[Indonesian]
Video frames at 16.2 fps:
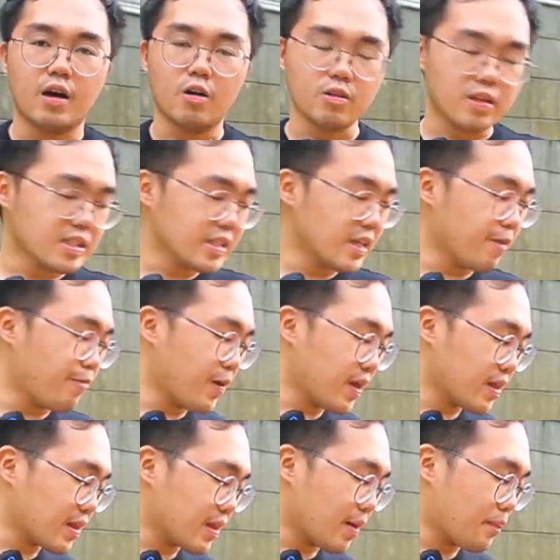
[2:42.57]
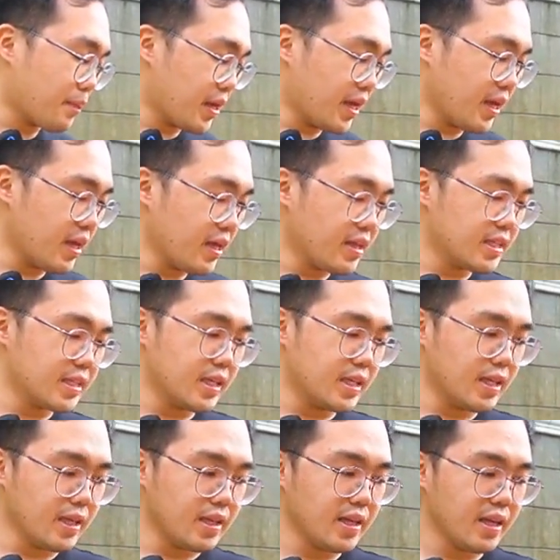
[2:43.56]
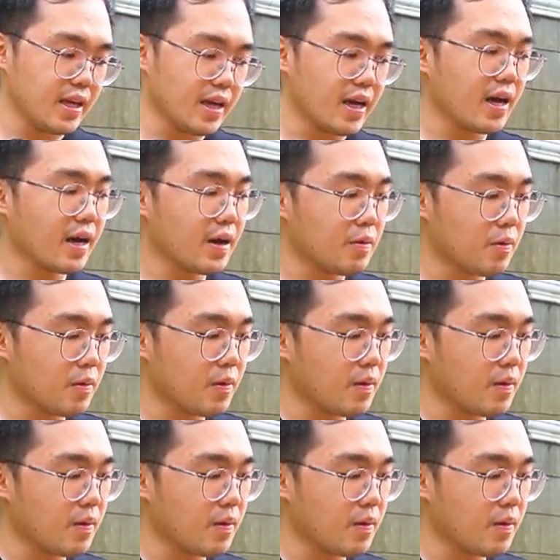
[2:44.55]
Honda Civic tapi di sini dia